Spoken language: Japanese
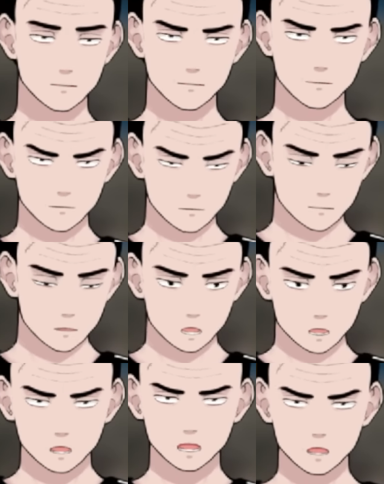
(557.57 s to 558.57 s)
うん、10
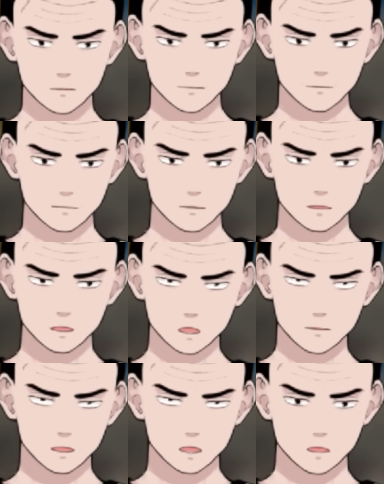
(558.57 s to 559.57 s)
代
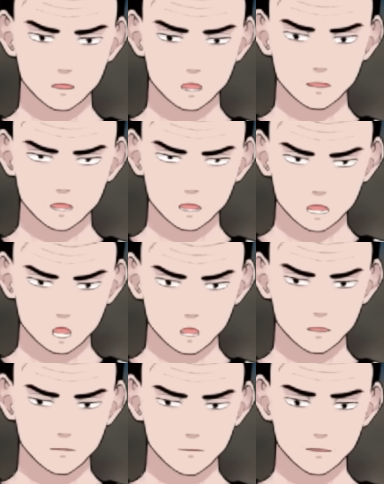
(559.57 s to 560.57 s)
の子たちのそういう
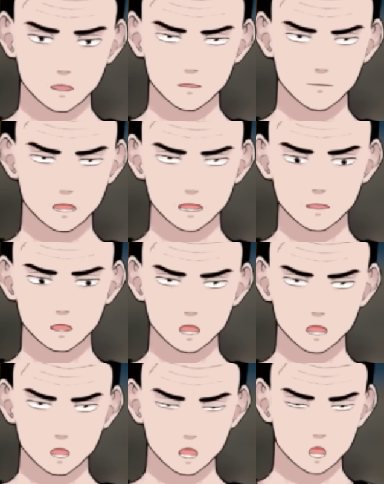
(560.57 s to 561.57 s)
やらしい画
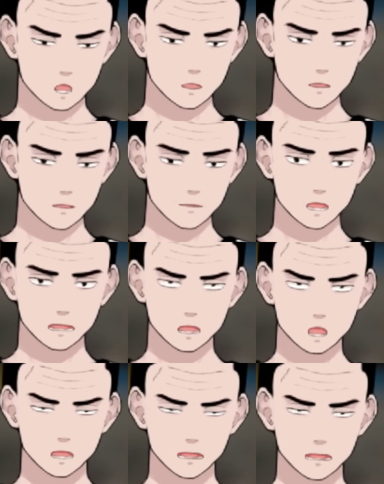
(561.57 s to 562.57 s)
像を撮って
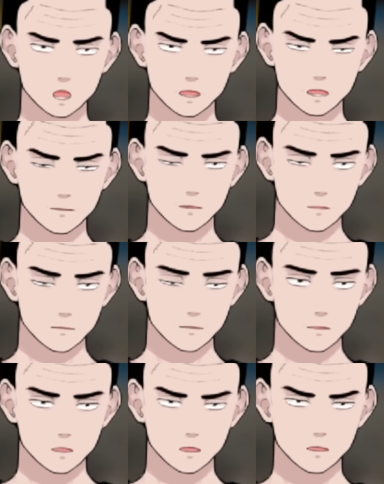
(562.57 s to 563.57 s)
販売してるっていう
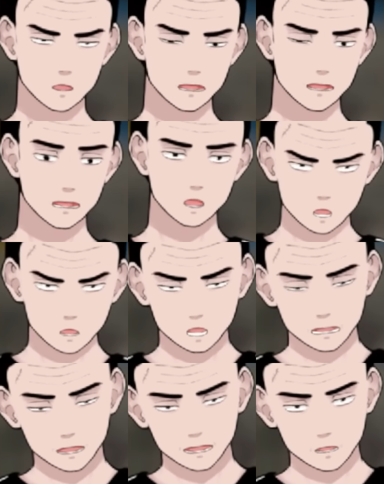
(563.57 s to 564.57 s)
ルートがあるっていうな
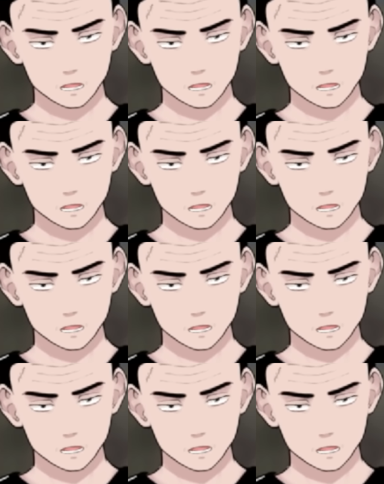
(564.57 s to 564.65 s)
ら、